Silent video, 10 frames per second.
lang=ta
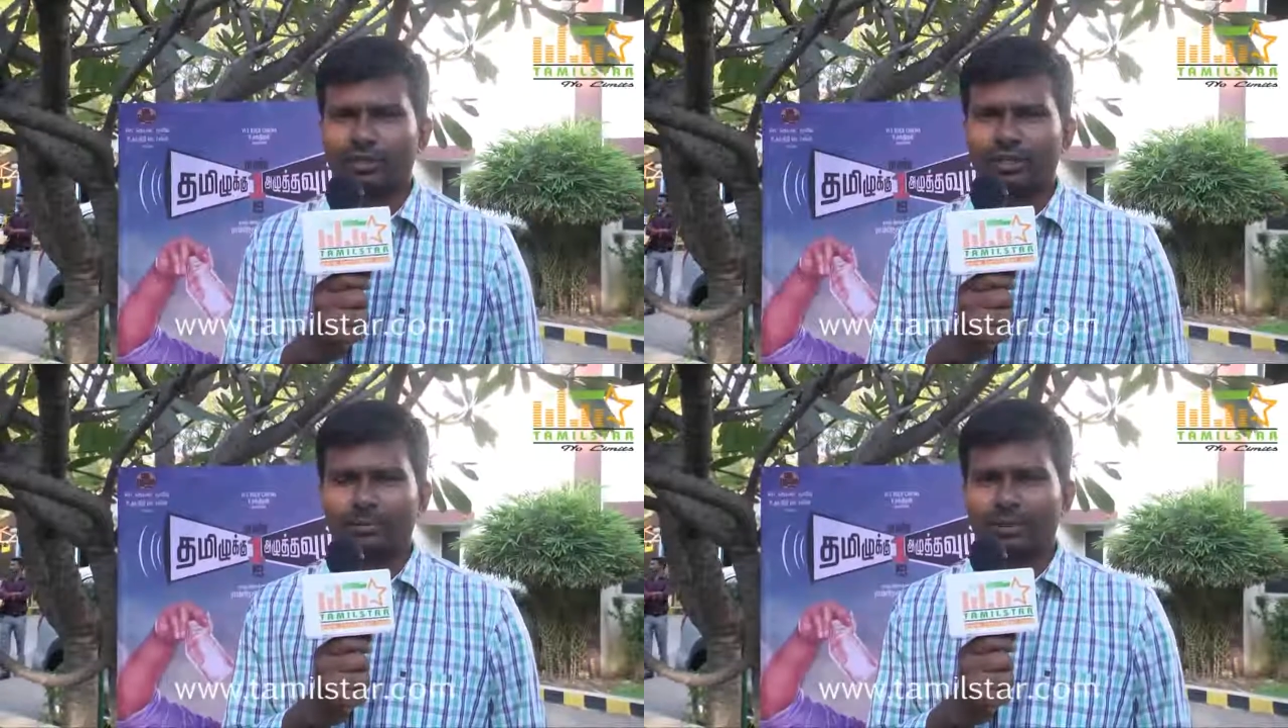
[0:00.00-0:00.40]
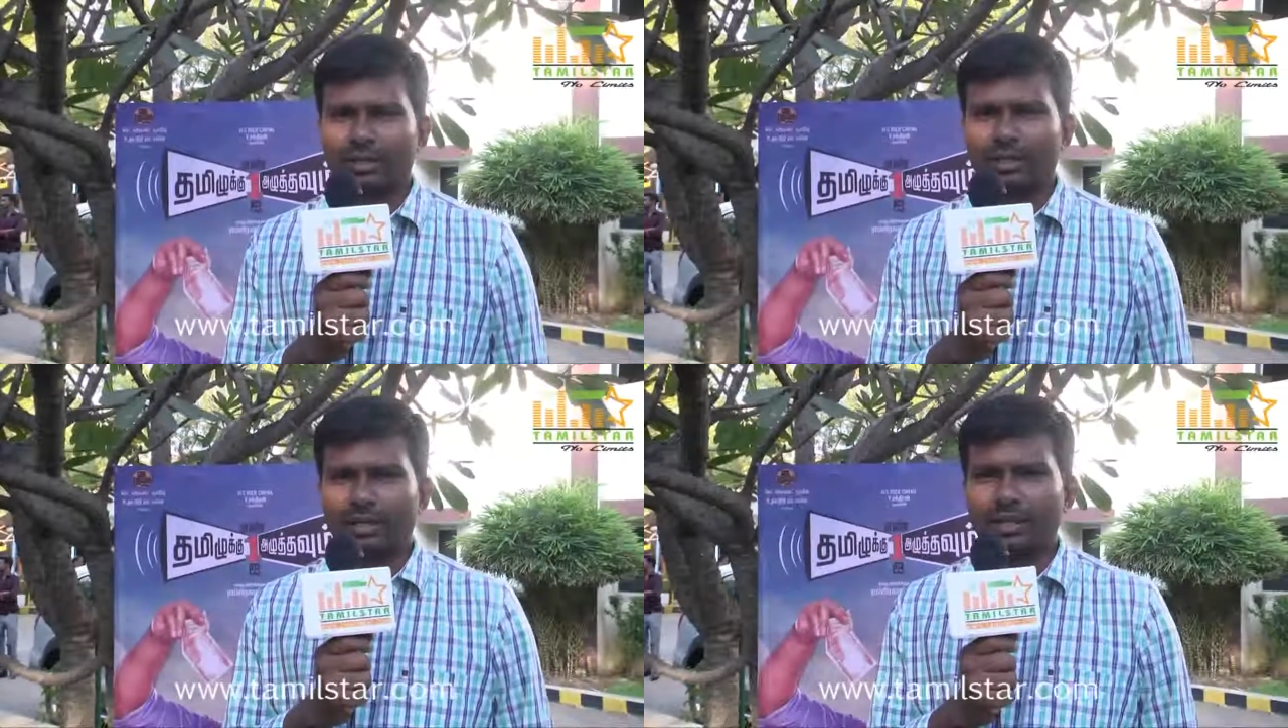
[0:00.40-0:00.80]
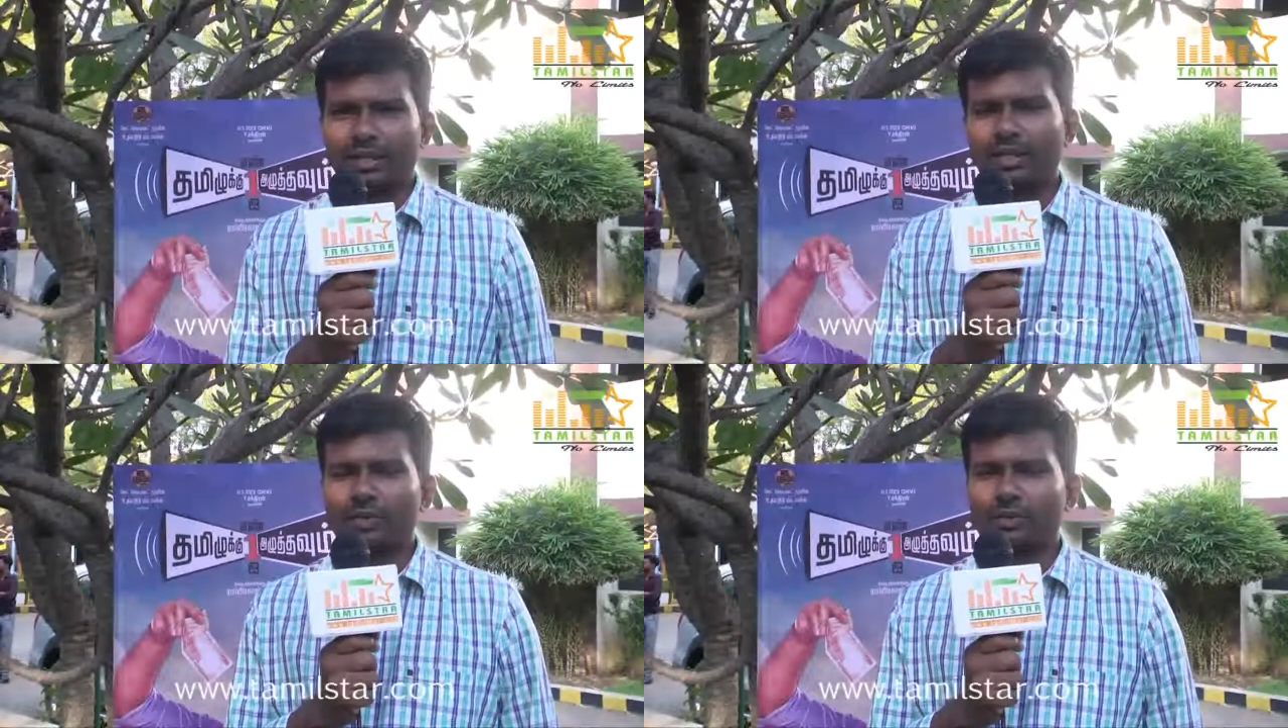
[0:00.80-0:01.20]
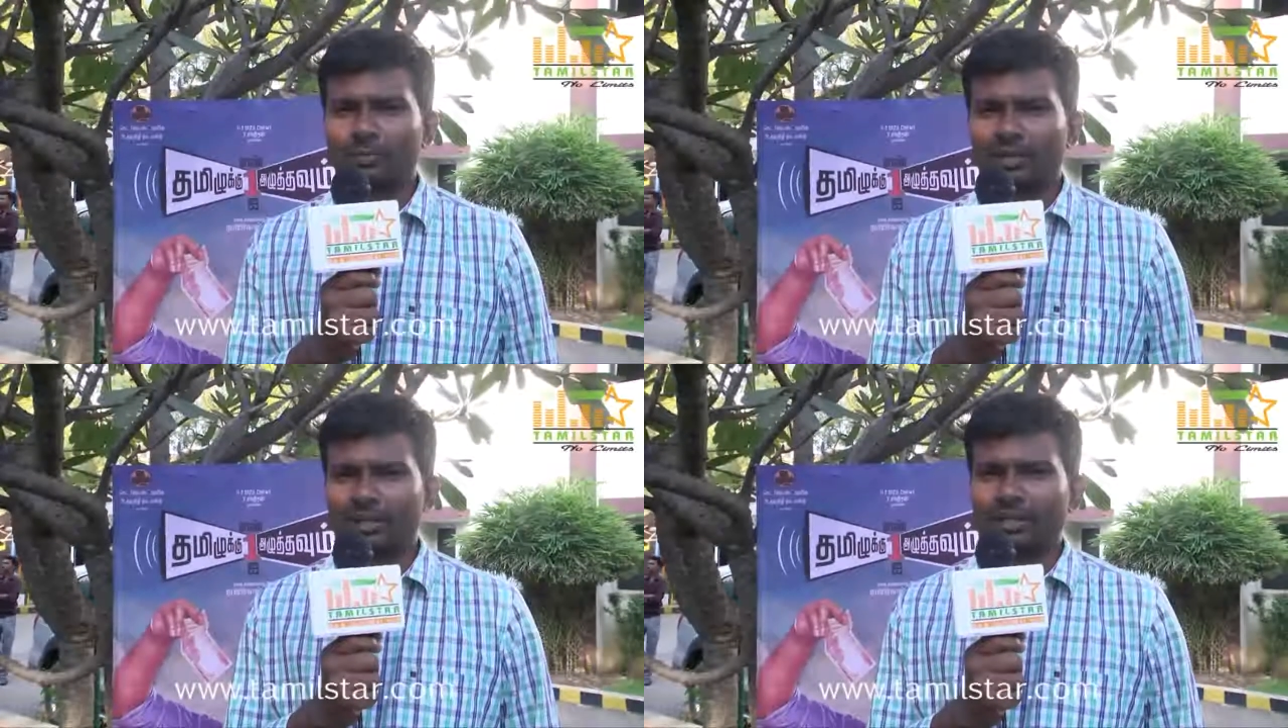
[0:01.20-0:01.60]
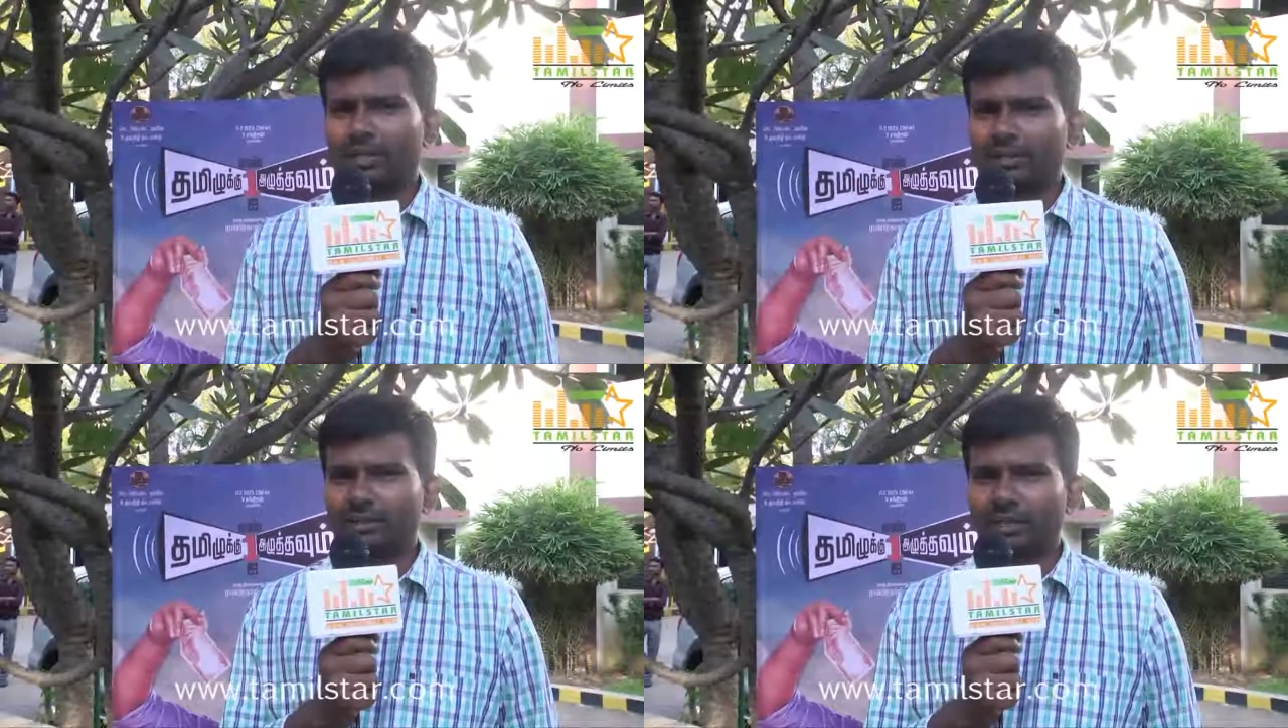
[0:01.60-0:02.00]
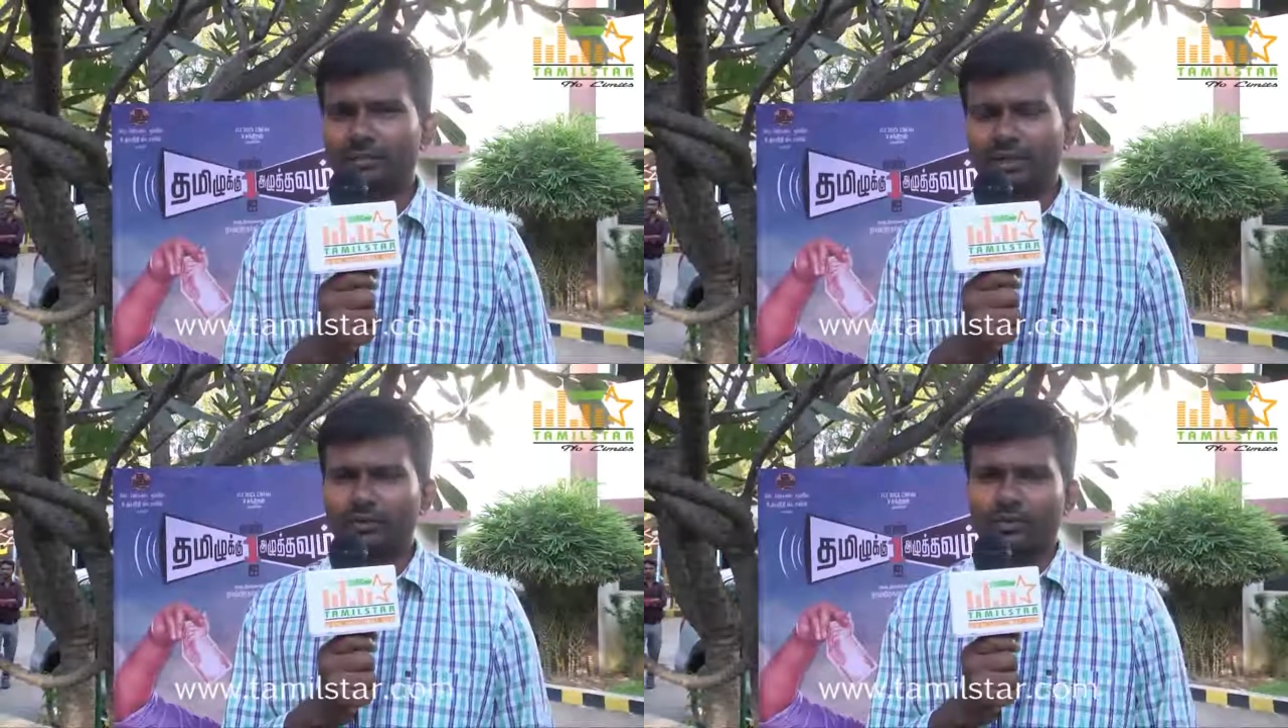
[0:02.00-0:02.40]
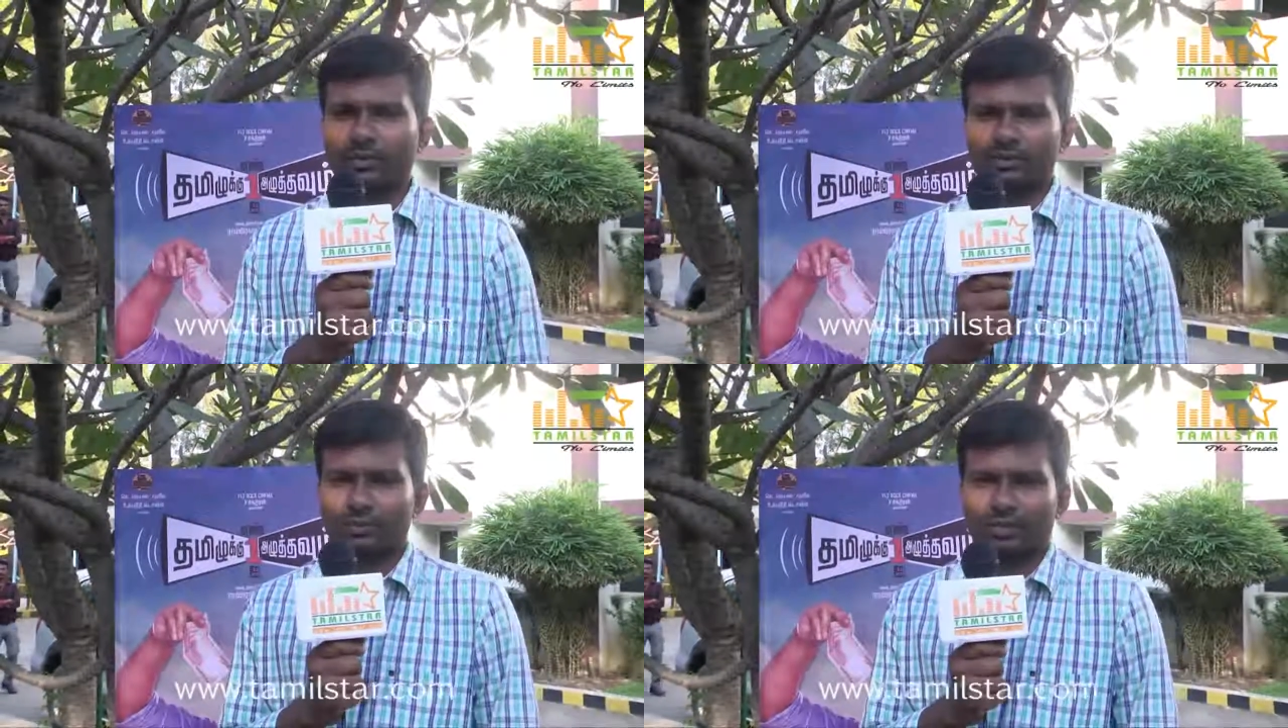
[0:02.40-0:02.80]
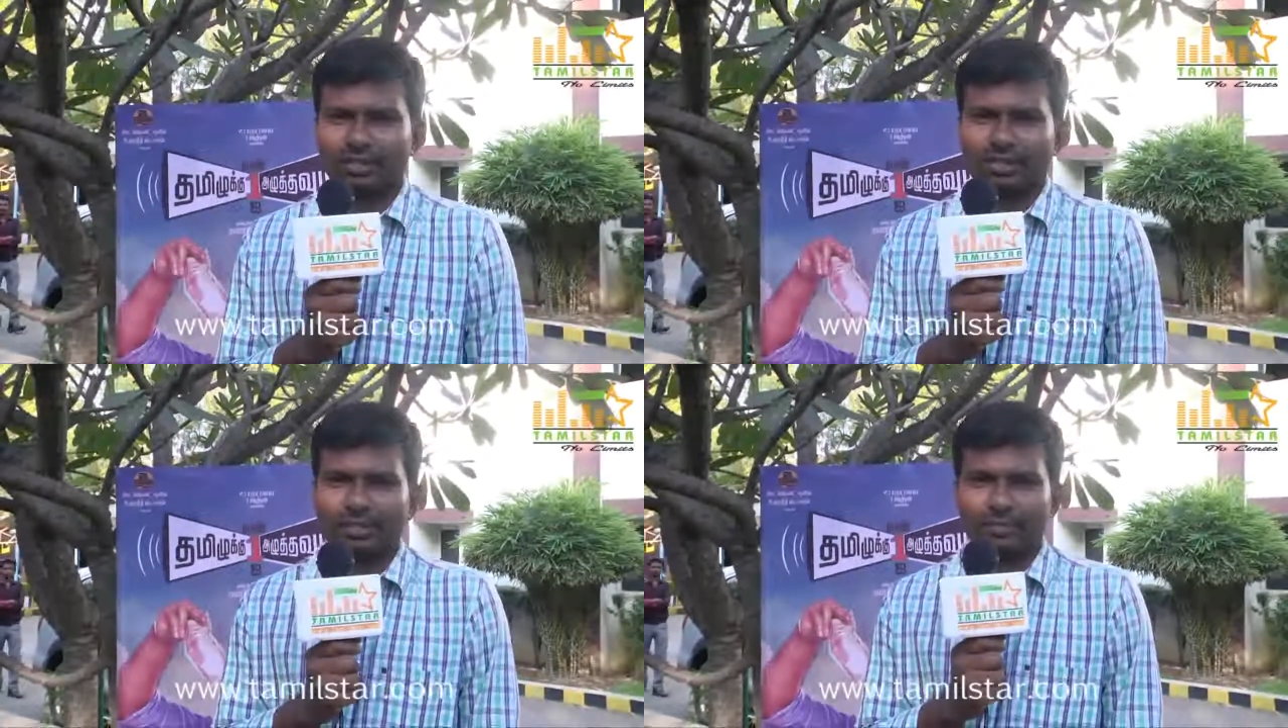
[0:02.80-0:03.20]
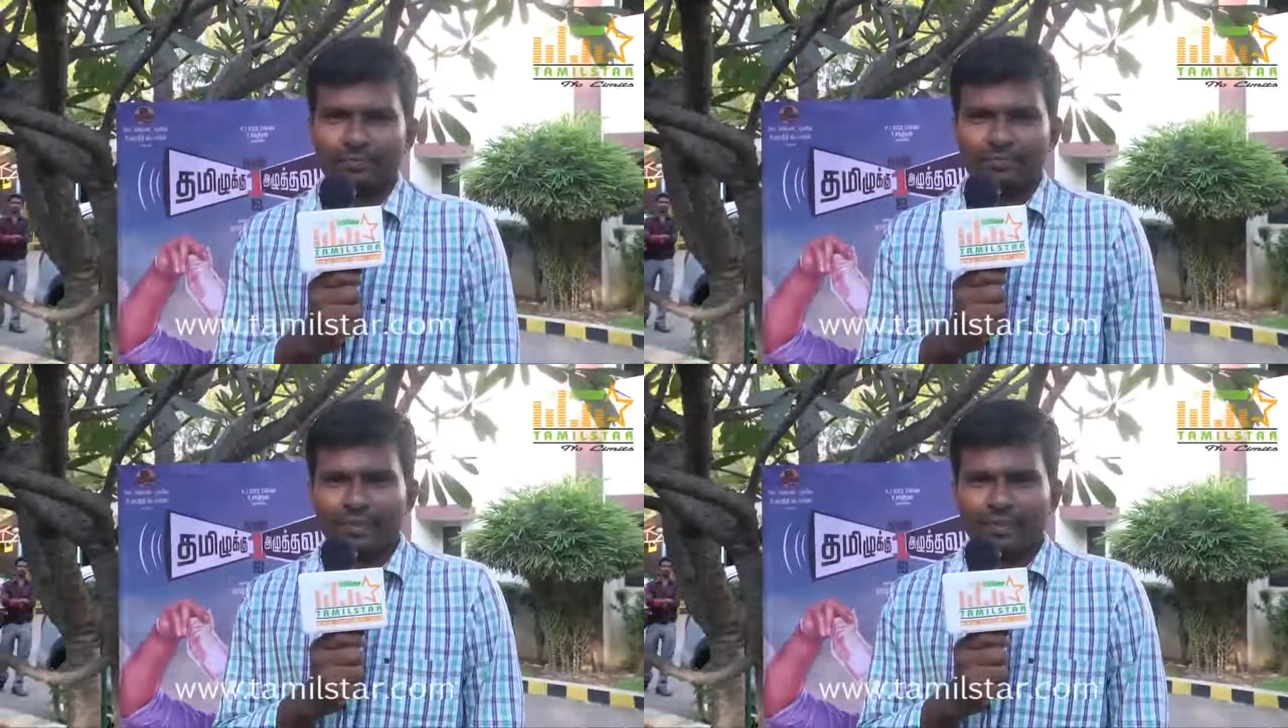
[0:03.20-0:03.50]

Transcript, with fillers: வேலை பண்ணலன்னா என்ன ஆகும் அப்படின்னு திங்க் பண்ண ஒரு ஸ்டோரி தான் அது